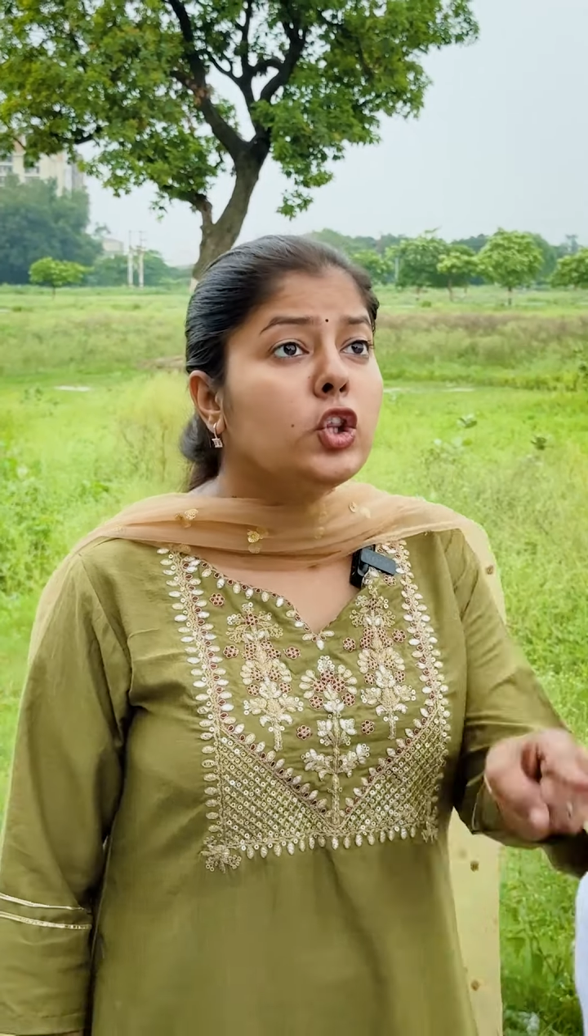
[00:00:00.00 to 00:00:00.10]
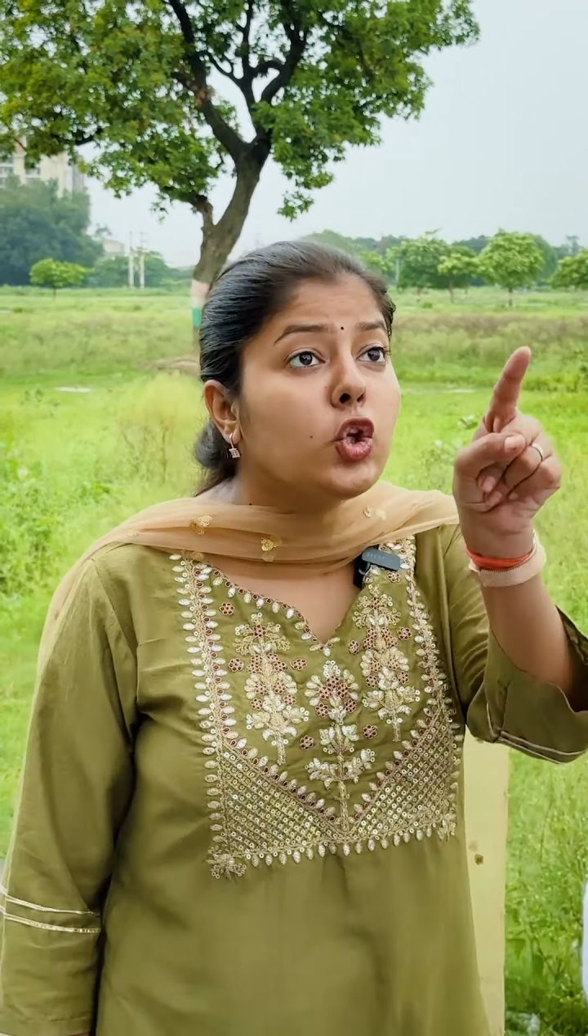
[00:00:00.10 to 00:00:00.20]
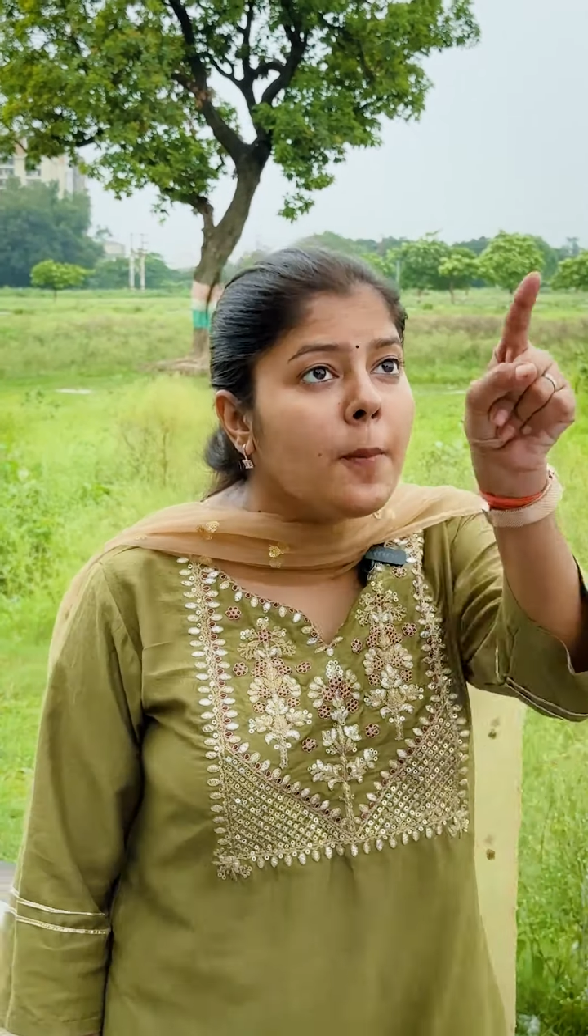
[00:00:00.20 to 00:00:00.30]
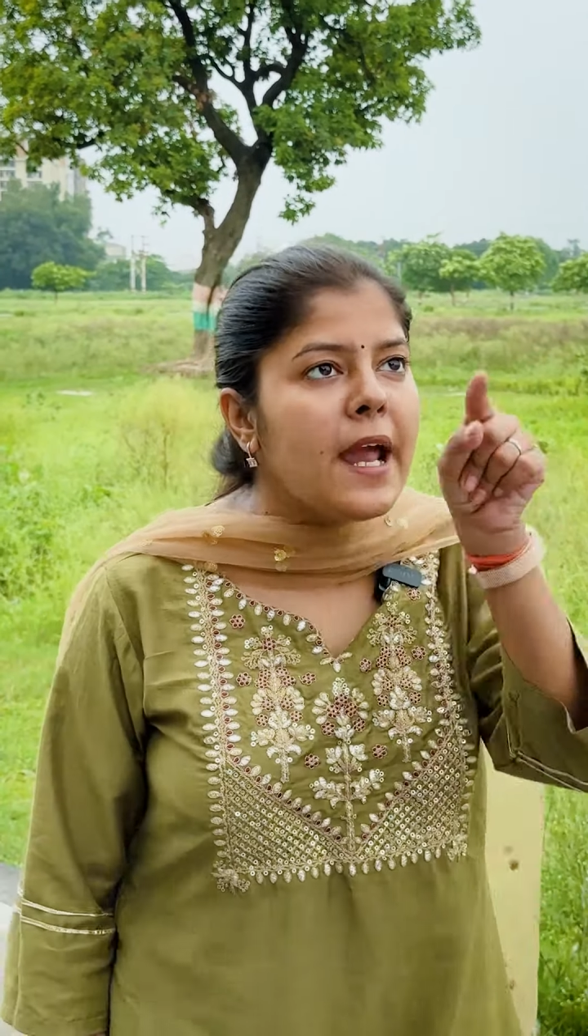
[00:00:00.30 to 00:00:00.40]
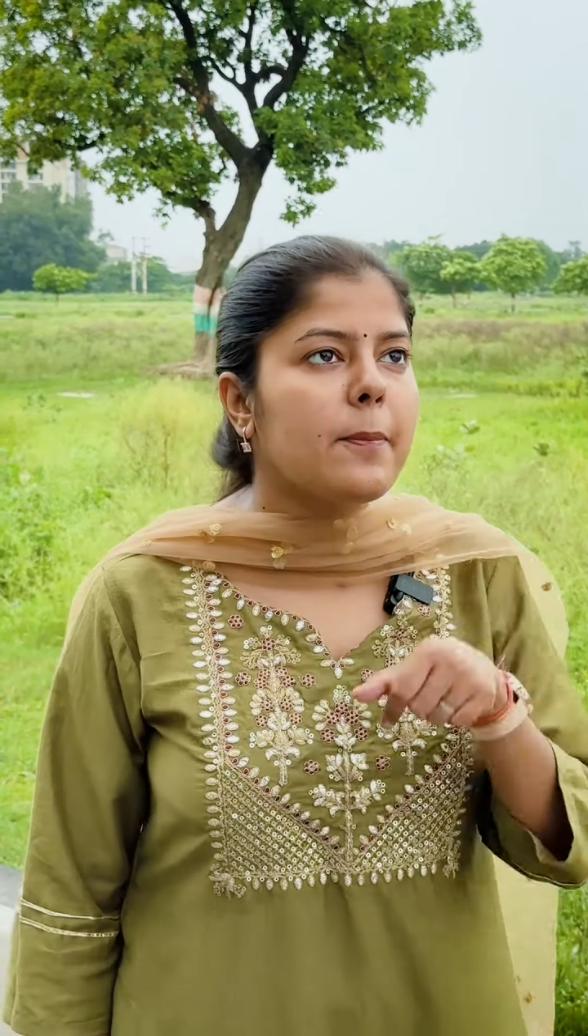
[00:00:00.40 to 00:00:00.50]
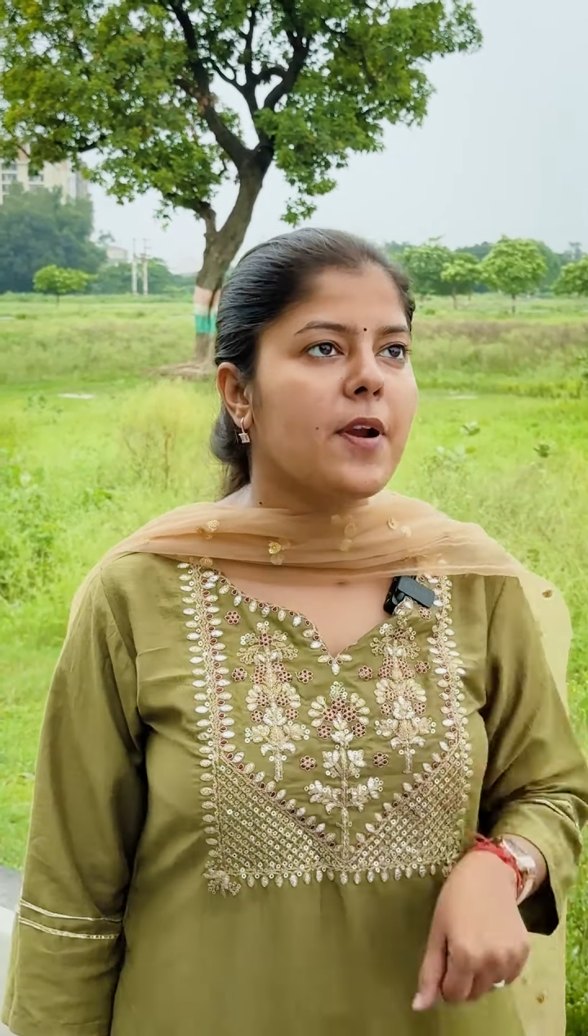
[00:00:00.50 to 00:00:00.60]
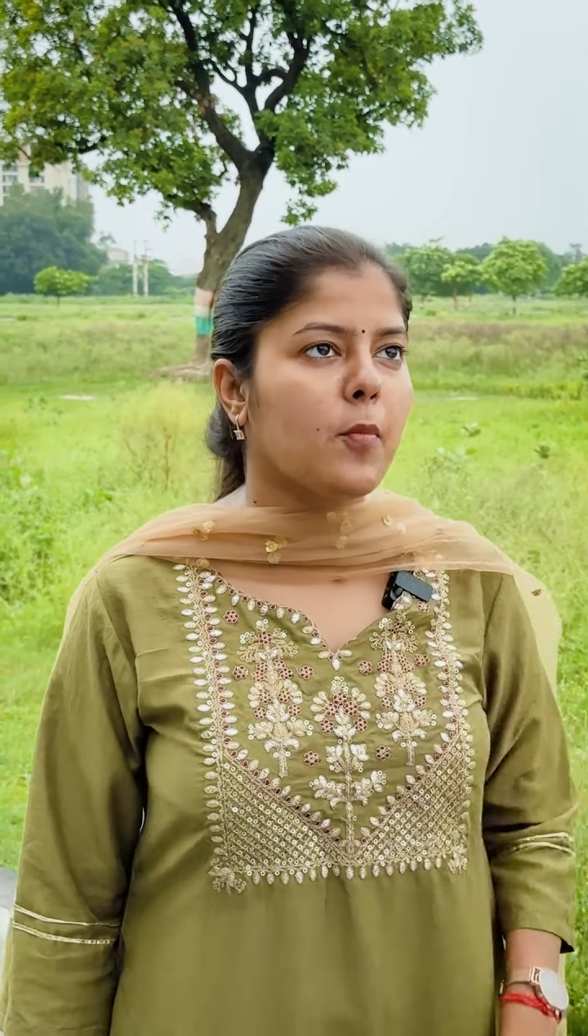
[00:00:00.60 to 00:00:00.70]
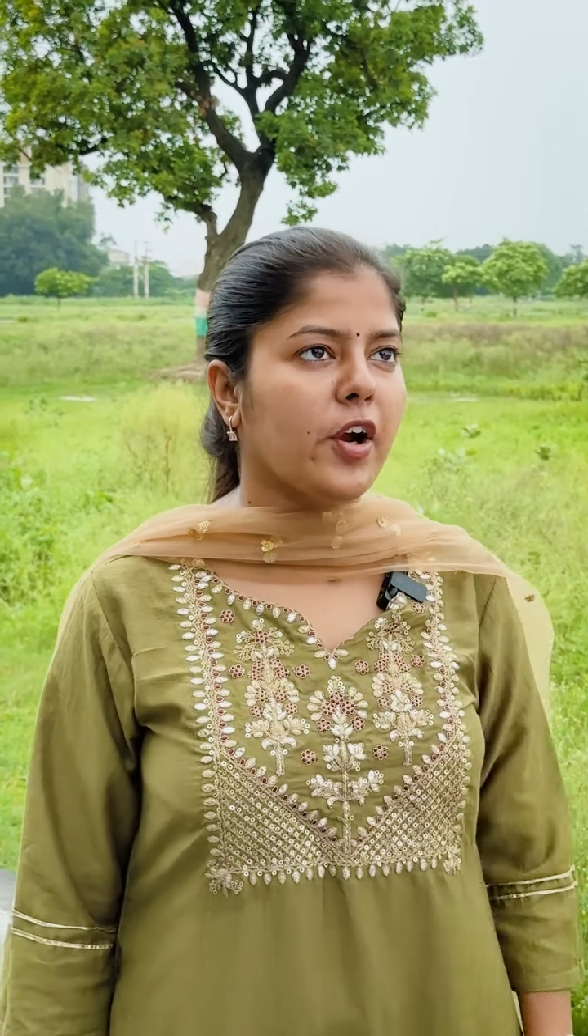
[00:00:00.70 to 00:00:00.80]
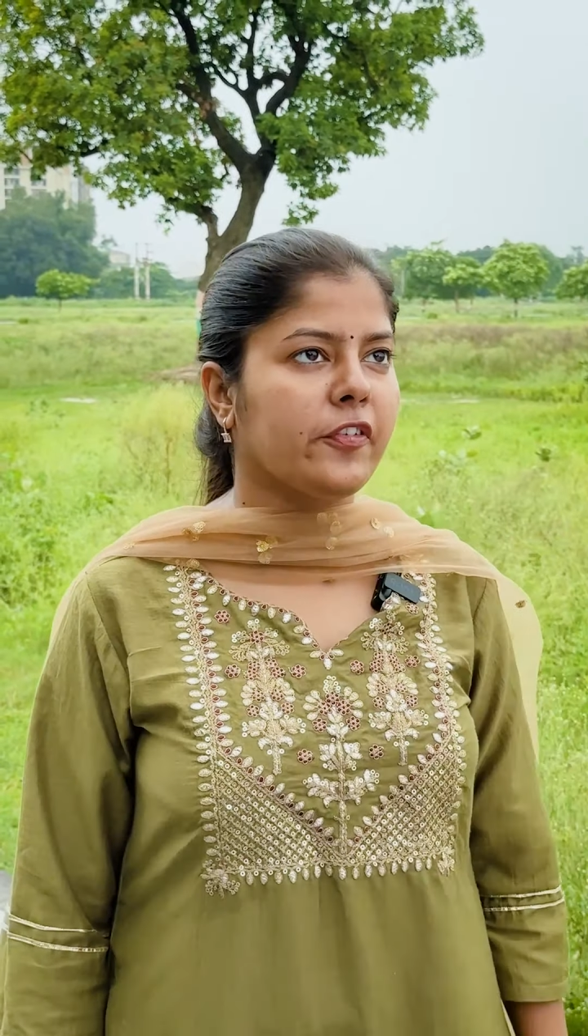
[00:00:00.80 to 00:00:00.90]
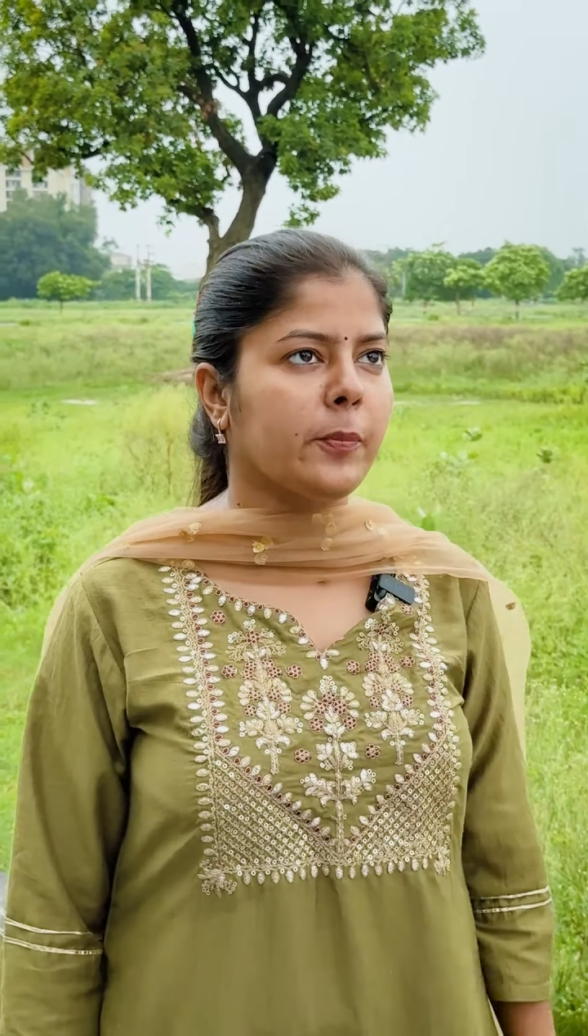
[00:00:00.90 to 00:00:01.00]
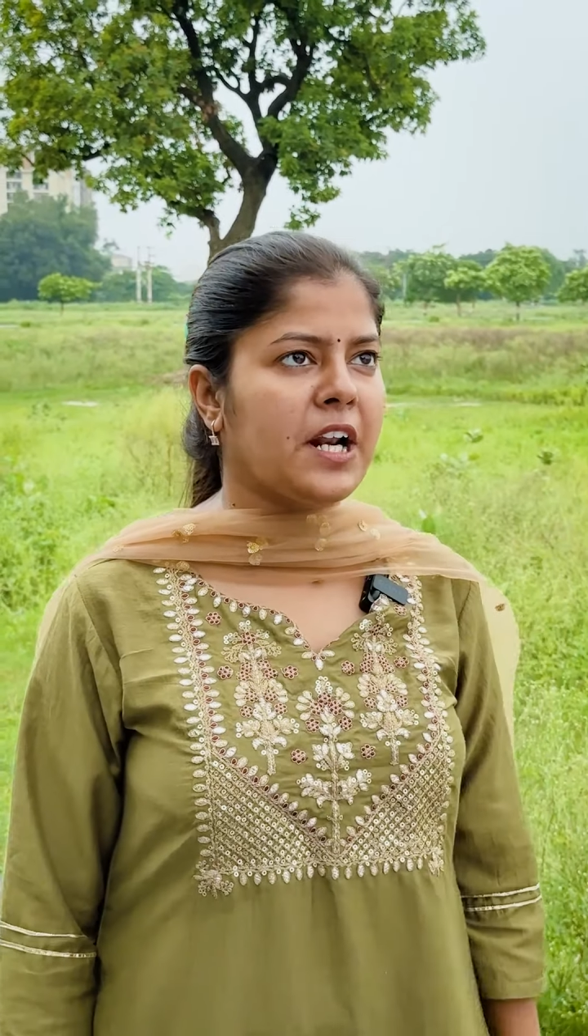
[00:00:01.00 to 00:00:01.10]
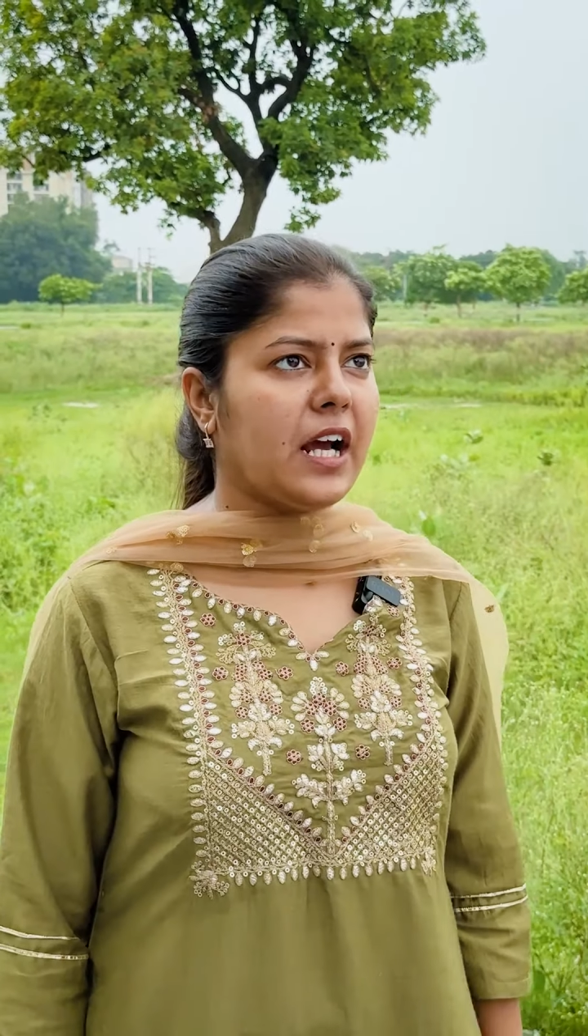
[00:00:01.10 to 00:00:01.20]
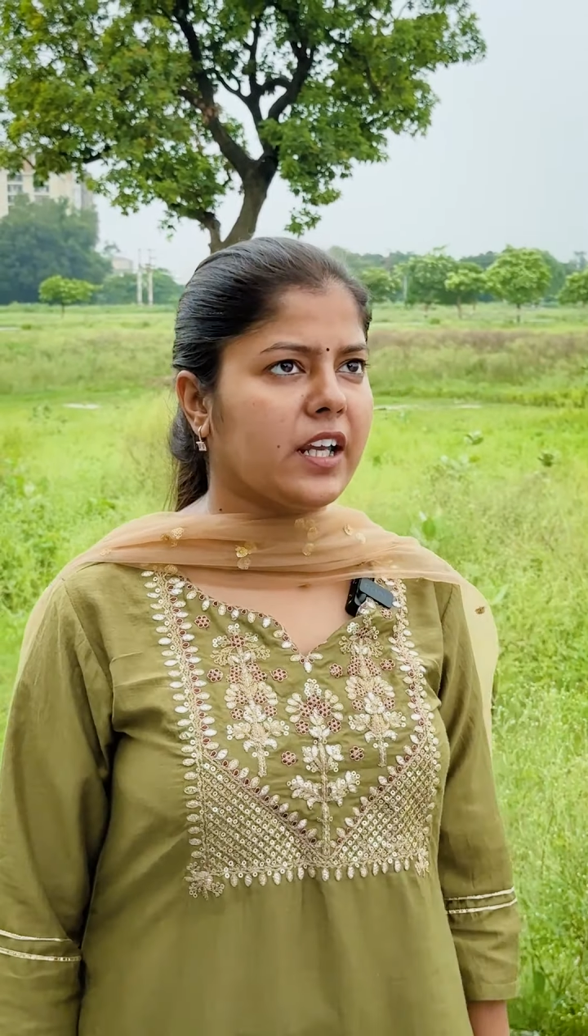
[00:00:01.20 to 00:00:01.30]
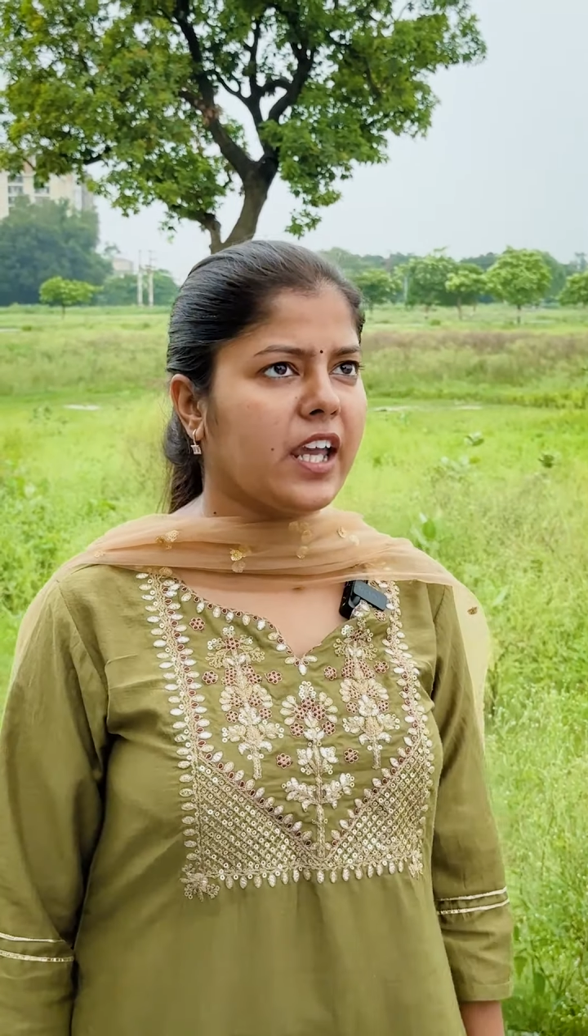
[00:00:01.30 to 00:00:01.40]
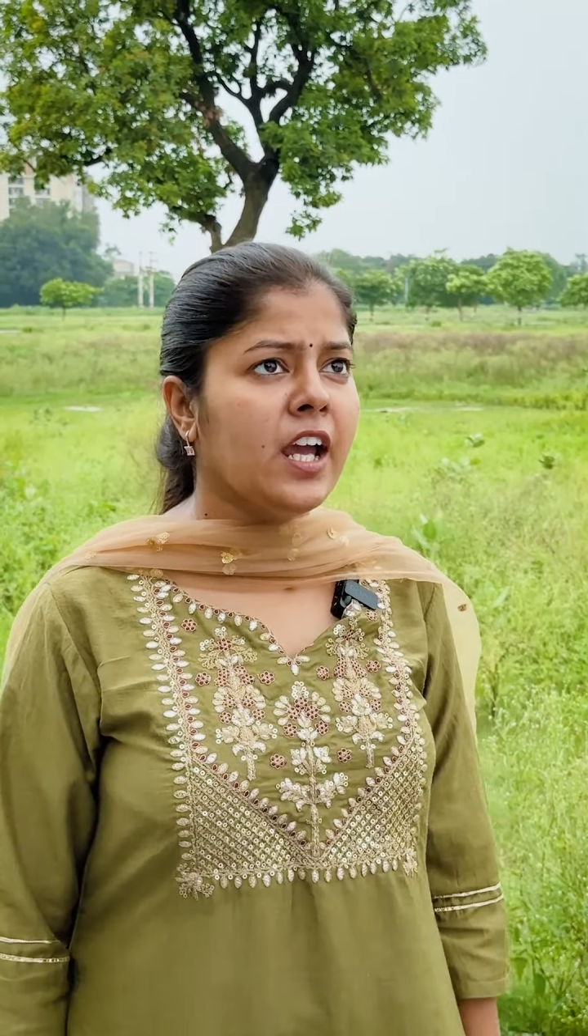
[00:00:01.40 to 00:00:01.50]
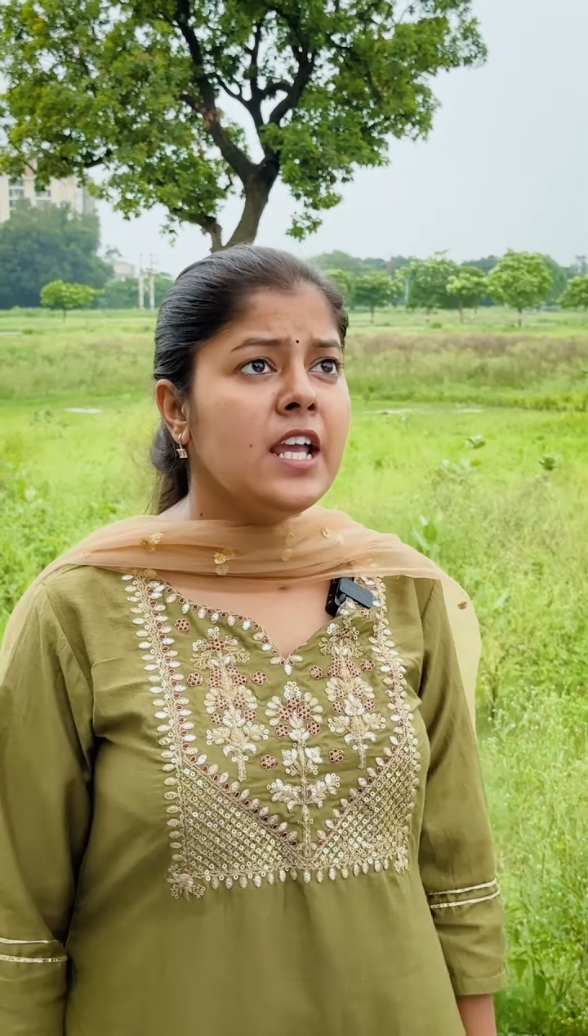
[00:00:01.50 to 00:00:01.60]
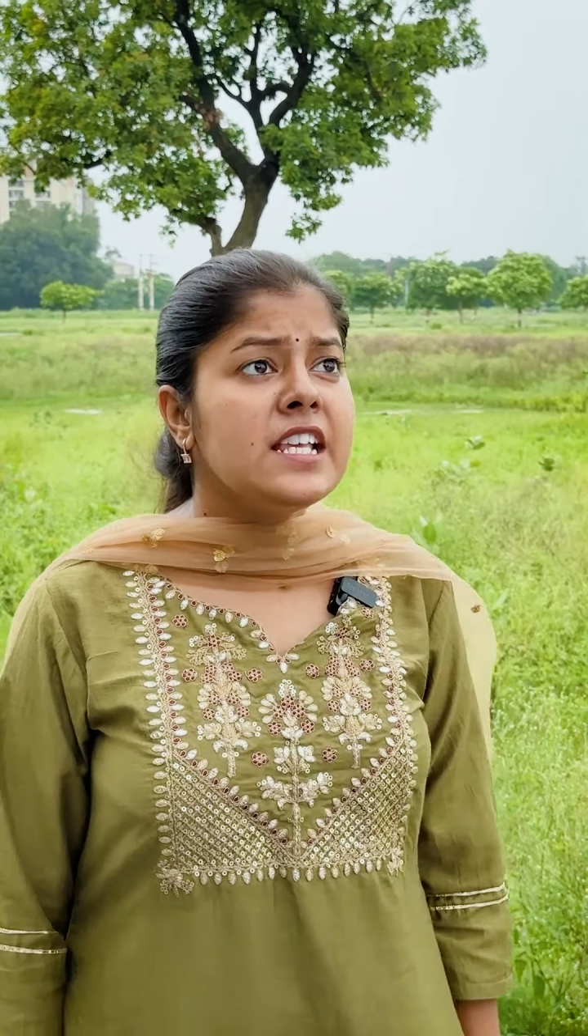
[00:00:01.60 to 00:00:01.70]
तुम्हें अपना बॉयफ्रेंड बना के